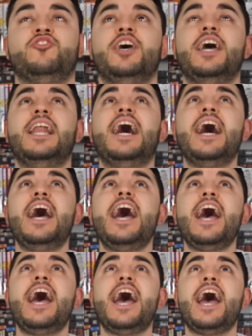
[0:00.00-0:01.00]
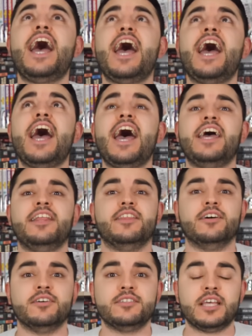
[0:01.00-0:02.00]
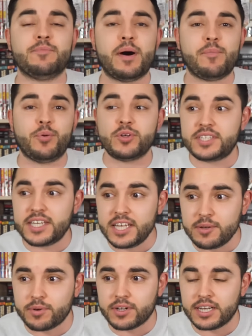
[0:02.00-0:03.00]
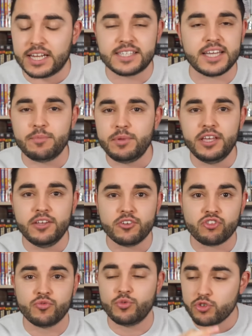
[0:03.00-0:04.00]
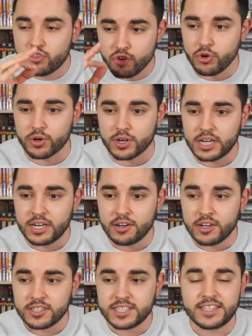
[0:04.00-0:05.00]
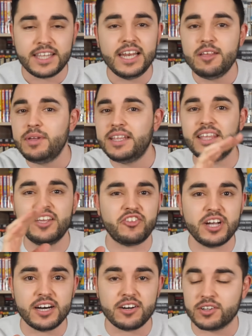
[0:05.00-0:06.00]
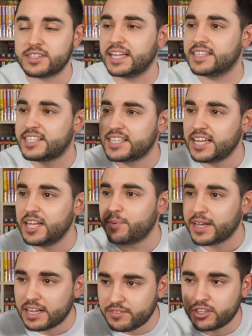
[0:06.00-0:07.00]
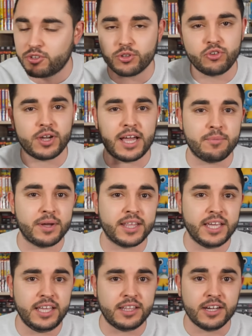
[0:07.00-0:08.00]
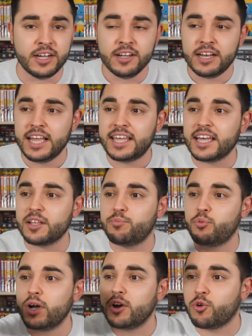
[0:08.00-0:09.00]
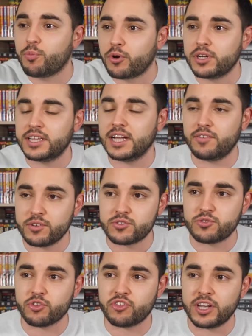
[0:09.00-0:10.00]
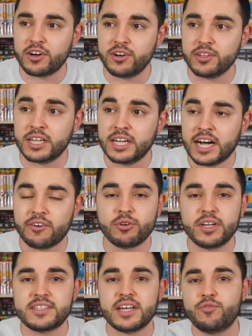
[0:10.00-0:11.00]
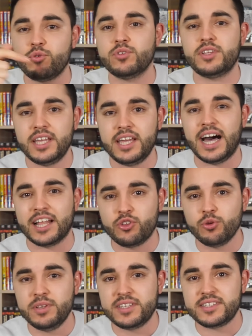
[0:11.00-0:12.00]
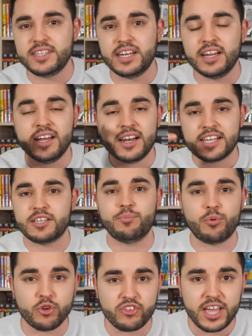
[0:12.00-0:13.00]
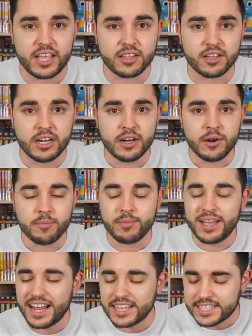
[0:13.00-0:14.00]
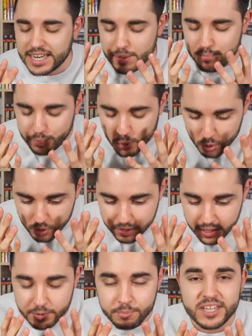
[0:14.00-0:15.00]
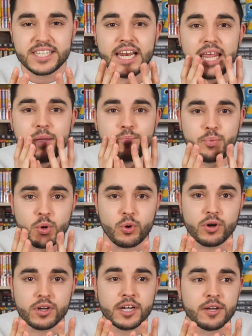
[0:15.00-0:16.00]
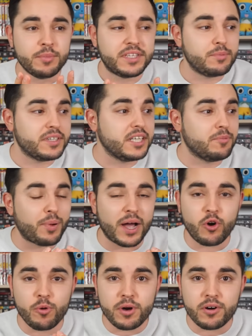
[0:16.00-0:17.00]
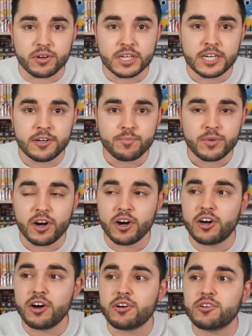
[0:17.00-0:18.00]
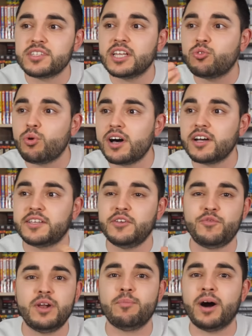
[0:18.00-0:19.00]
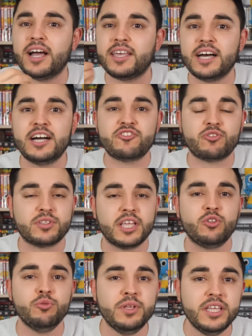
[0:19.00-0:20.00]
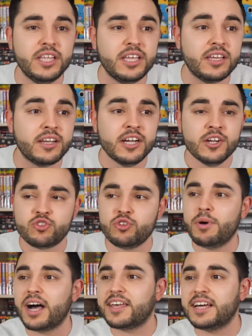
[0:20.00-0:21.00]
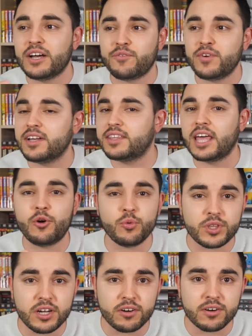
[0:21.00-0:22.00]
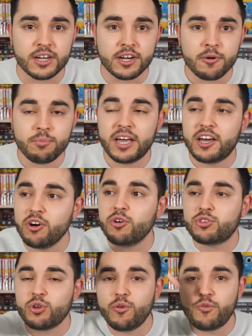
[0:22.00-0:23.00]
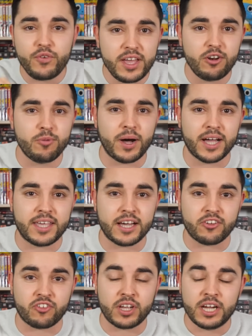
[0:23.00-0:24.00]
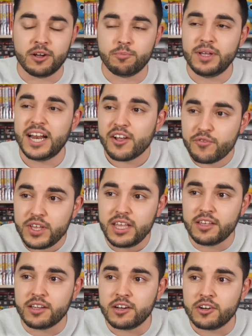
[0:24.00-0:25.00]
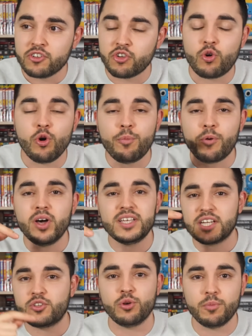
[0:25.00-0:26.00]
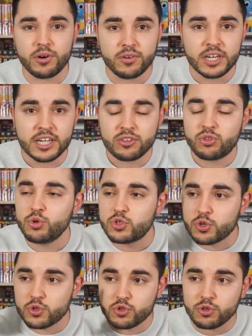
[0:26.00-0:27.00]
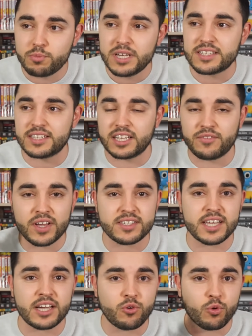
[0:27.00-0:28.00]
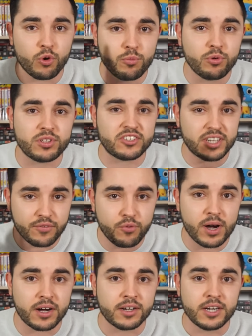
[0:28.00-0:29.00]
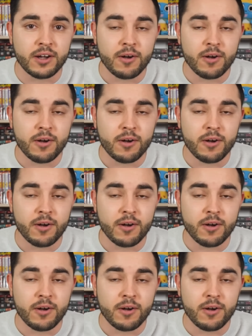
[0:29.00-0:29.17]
J'ai la haine C'est pas possible Les amis, je vous jure J'étais limite déjà en train de célébrer la victoire du Real Madrid, les 4 points qu'on prenait d'avance sur Gérone avant de les affronter à domicile la semaine prochaine. Mais là, j'ai les boules Mais j'ai les boules Mais t'imagines pas comment Encore quand c'est toi qui fais le braquage, quand t'es dominé, tu marques à la fin, t'es content. Mais quand on te le fait, le braquage Mais la vie je comprends exactement tout ce que subissent les adversaires qu'on remonte à chaque fois.